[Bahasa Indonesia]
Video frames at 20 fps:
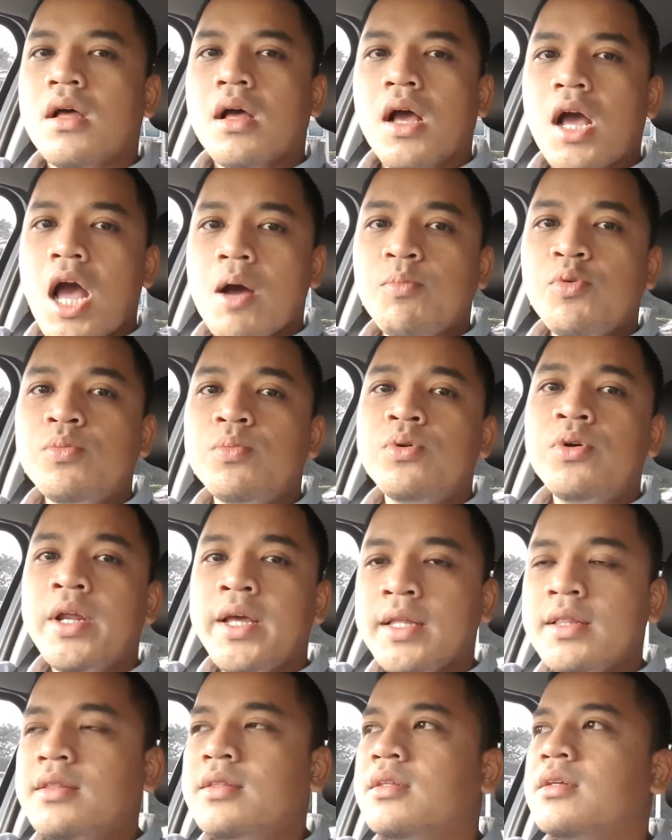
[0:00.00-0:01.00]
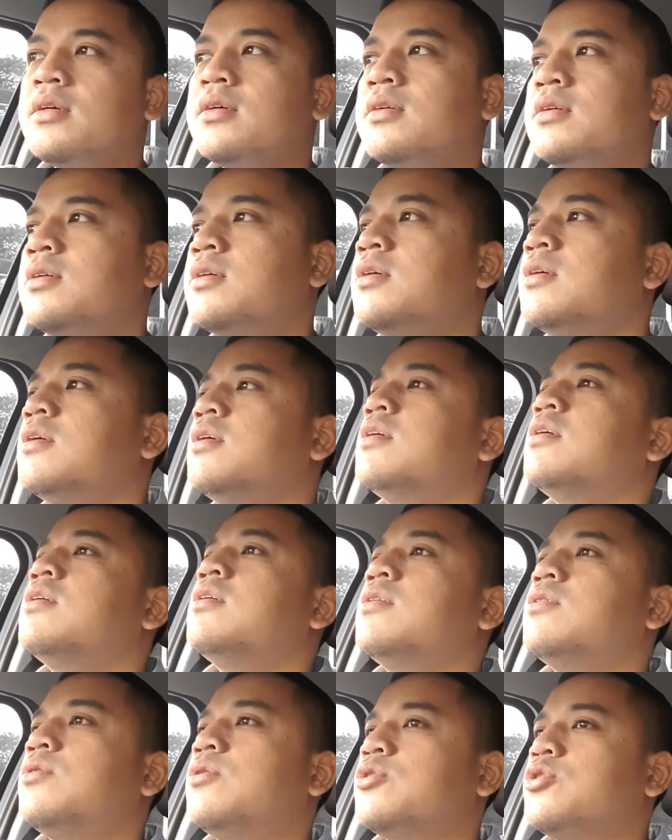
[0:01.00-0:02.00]
ngabuburit
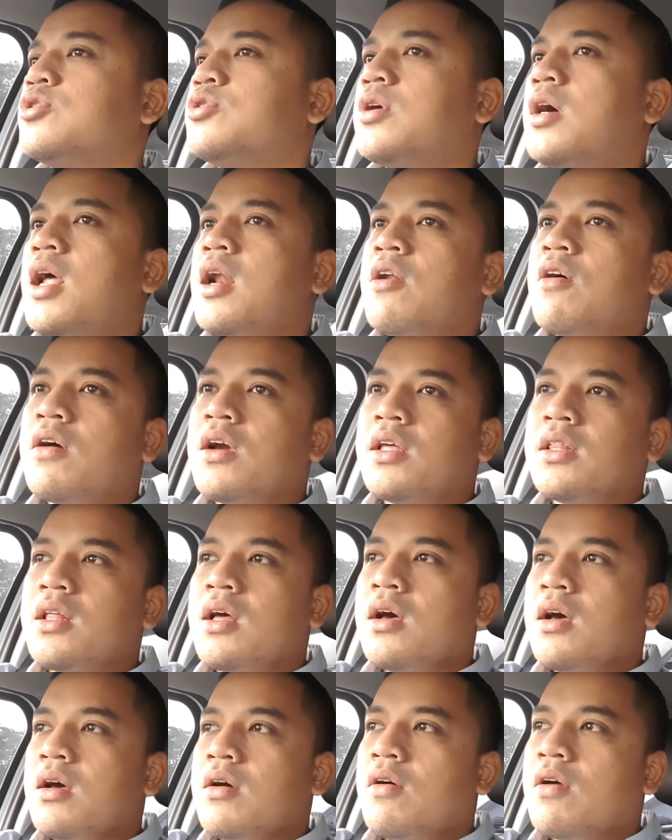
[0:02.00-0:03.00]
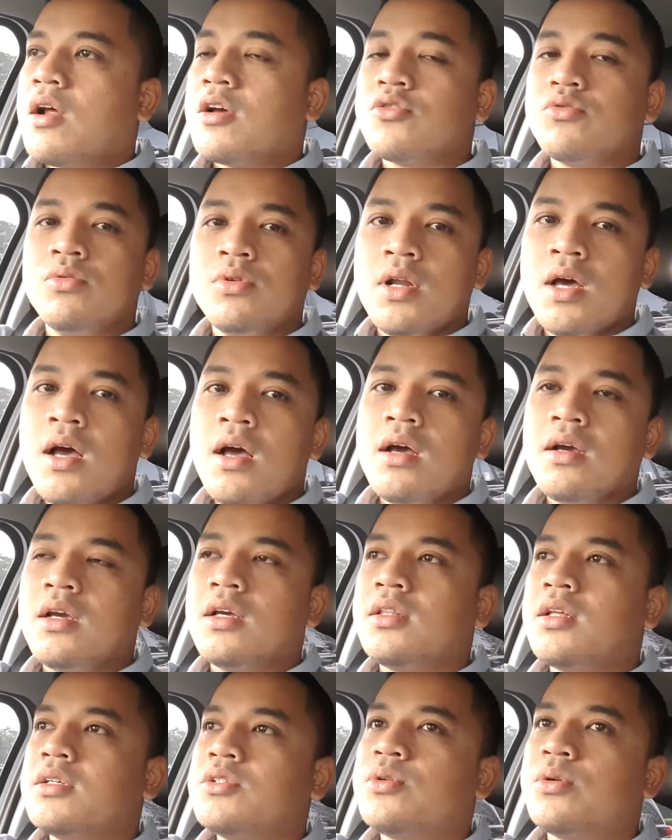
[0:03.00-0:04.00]
khusus karena kita orang Sunda
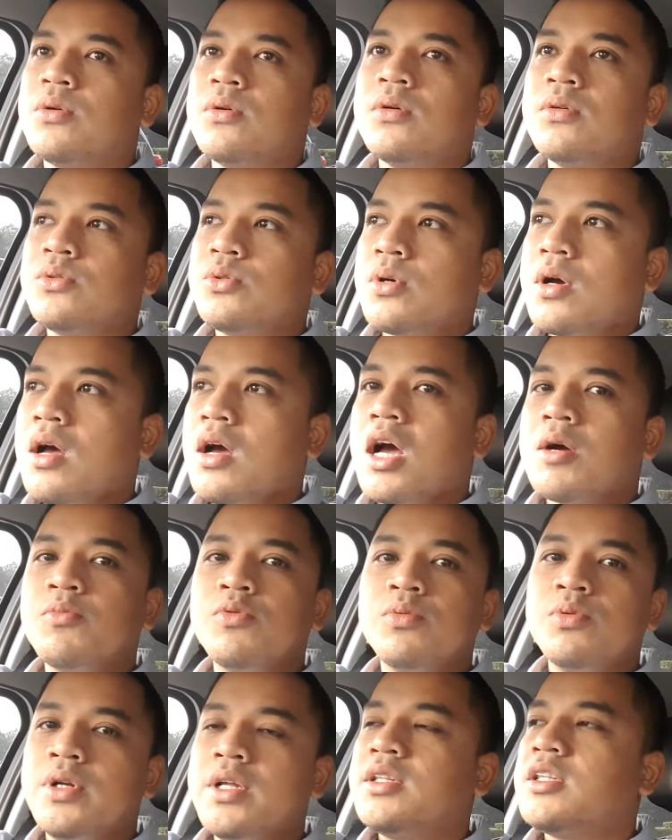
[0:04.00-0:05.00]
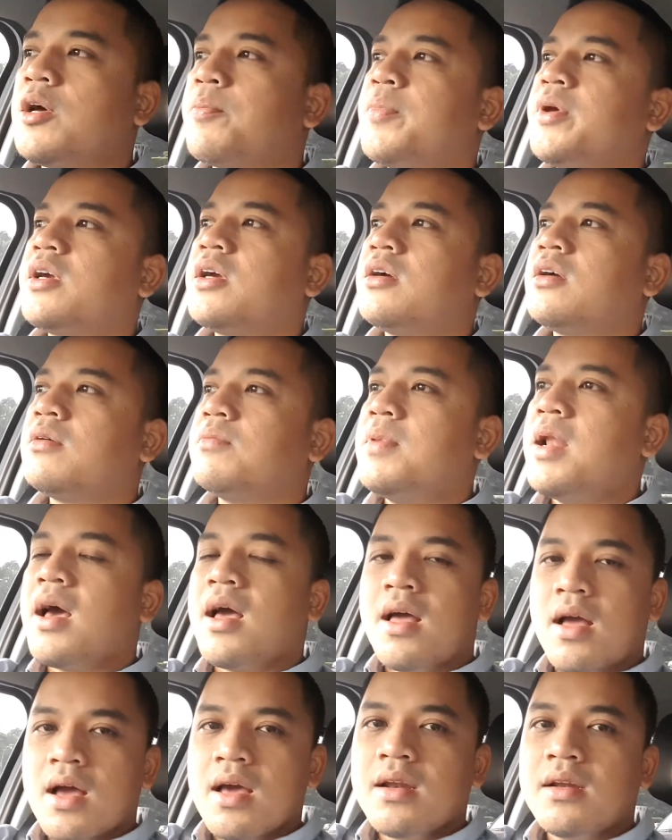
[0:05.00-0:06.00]
kita suruh suka ngabuburit tapi
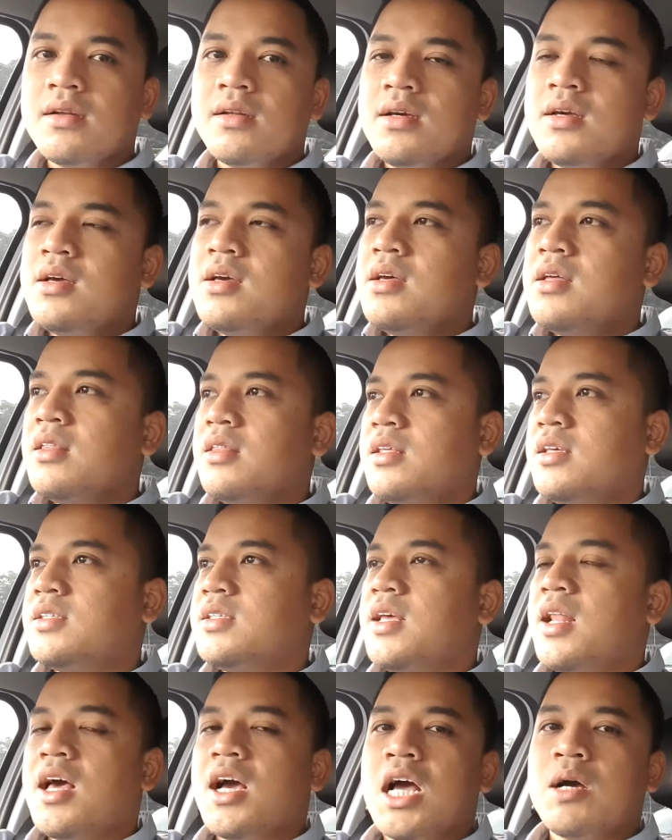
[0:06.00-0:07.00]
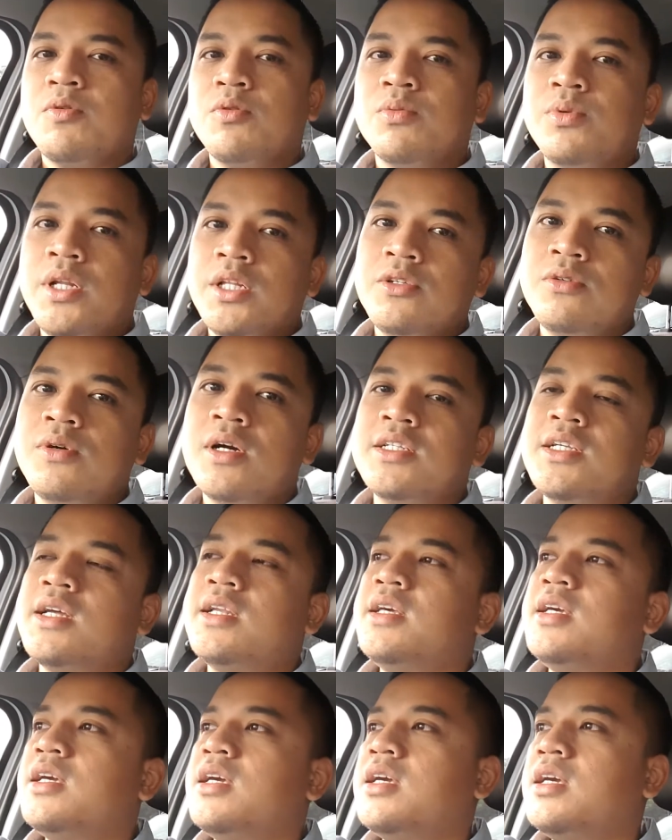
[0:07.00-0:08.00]
belakangan istilah ngabuburit juga
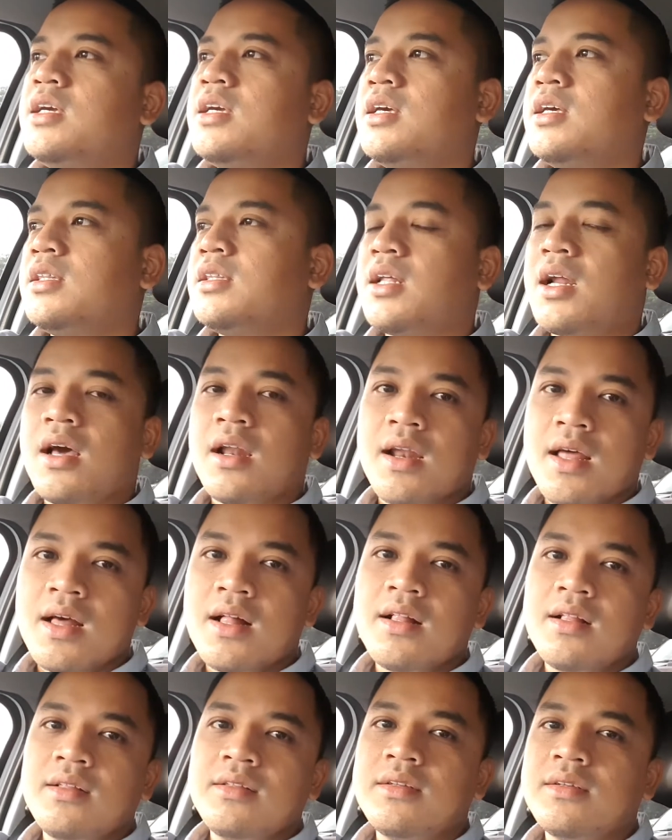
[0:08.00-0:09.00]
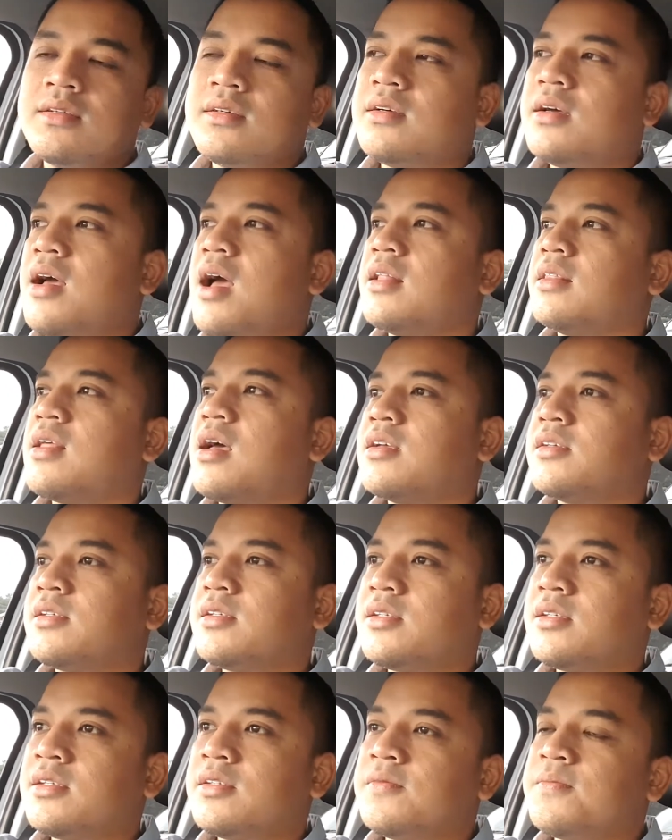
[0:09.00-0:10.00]
jadi terkenal
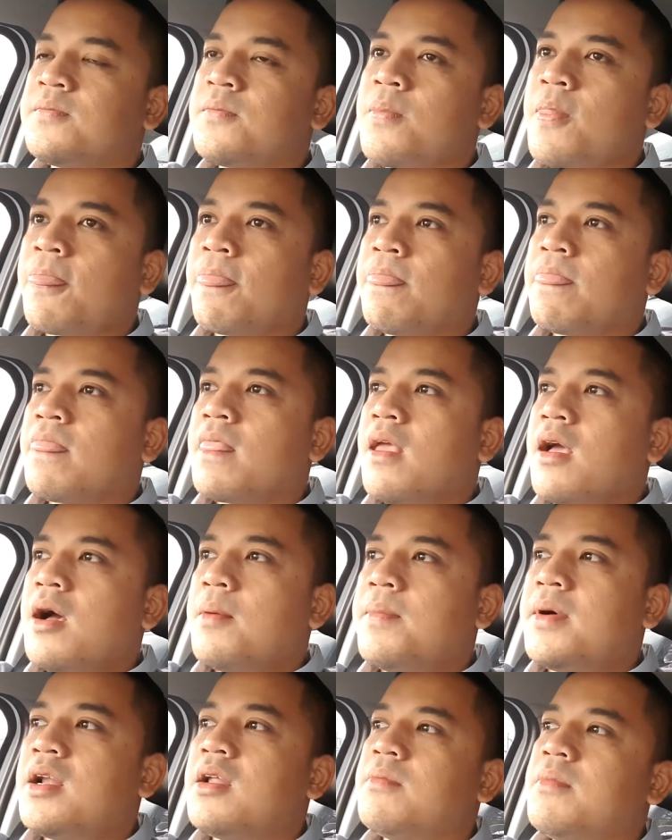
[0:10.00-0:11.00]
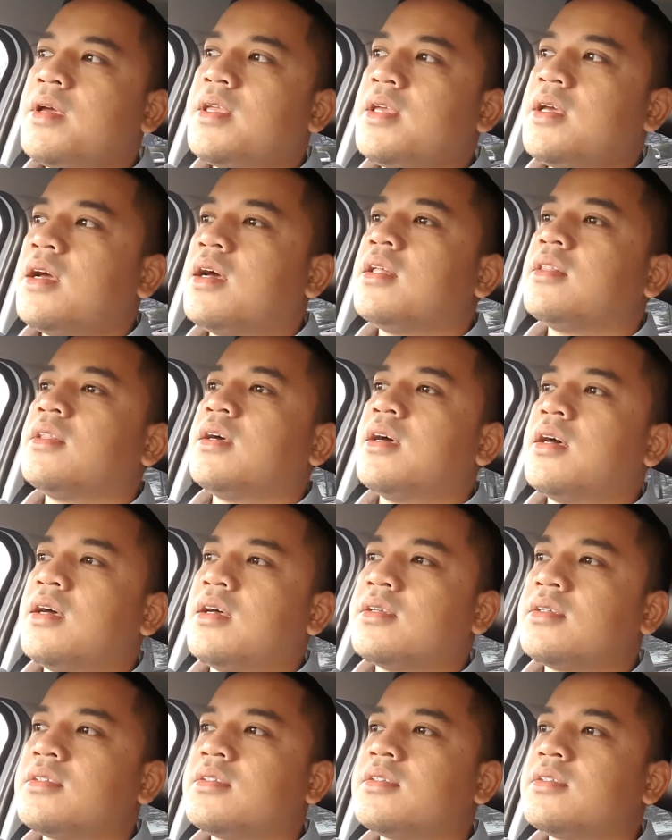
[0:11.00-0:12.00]
atas apa namanya
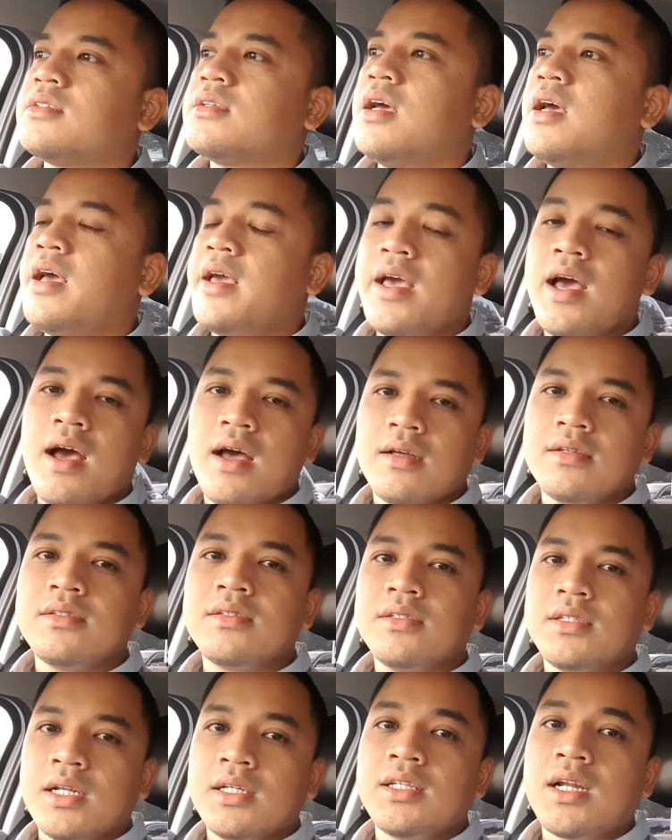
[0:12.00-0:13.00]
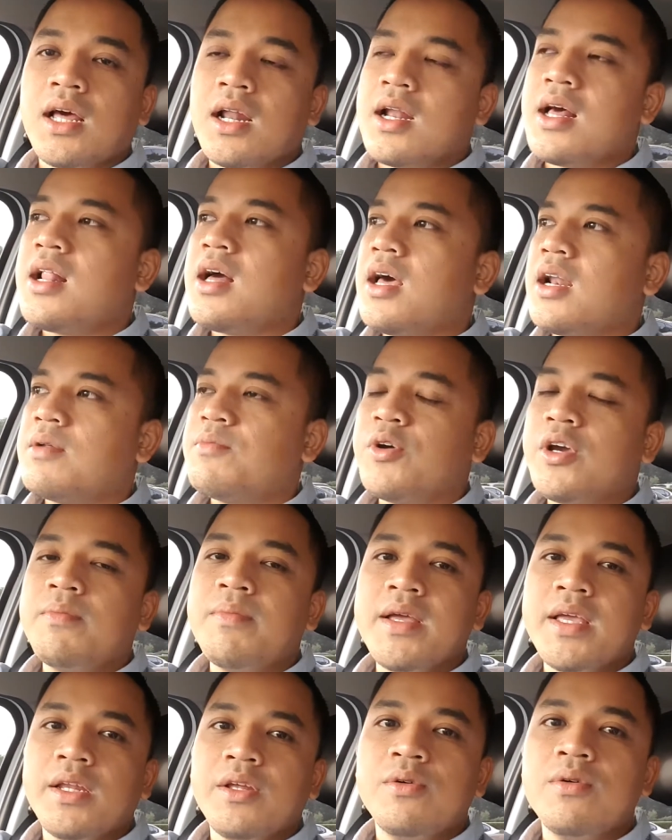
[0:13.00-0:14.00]
atas eh ya sering terkenal karena mungkin
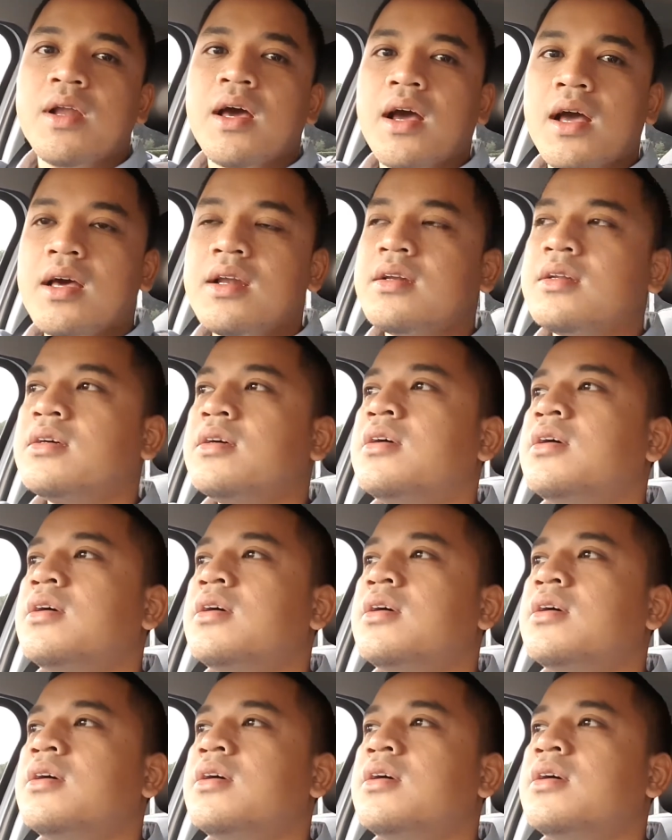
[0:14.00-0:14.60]
banyak digunakan